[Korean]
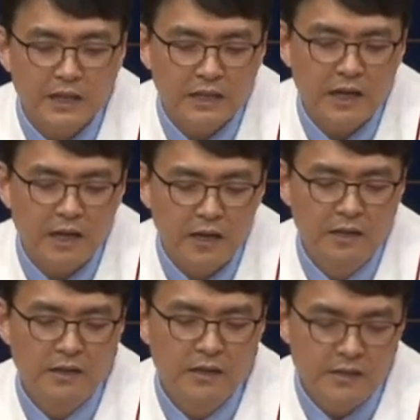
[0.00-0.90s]
아니라
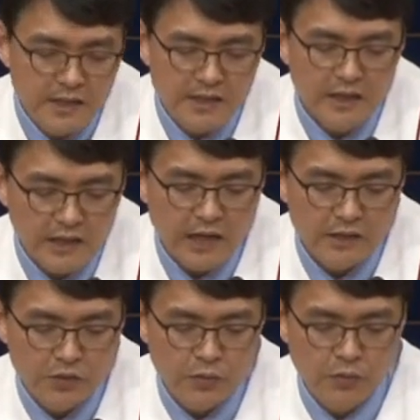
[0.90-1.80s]
세상에
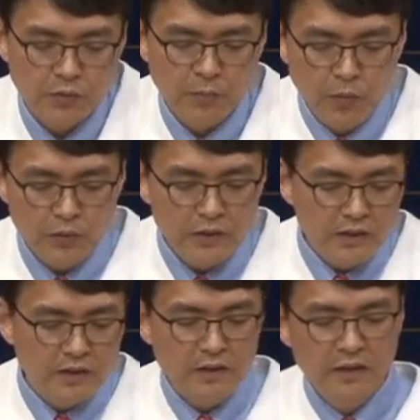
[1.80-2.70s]
나가서도 모든
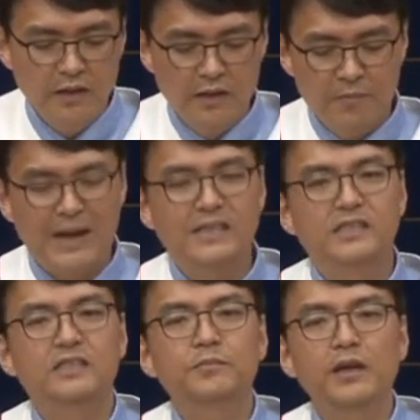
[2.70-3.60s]
일을
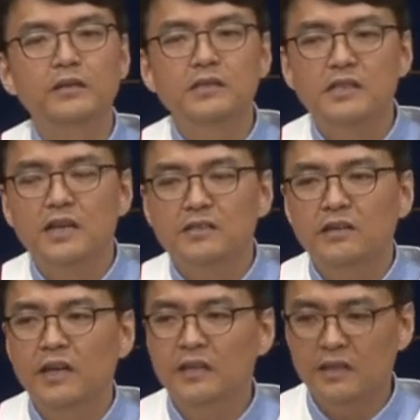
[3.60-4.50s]
말씀에 의지해서
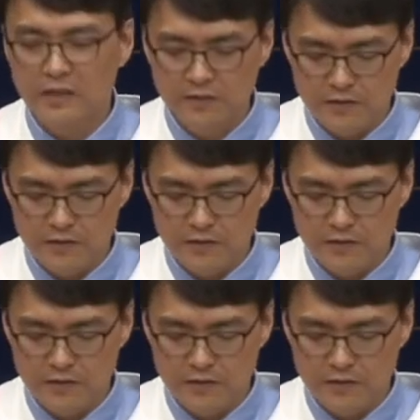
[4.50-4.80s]
해야 된다는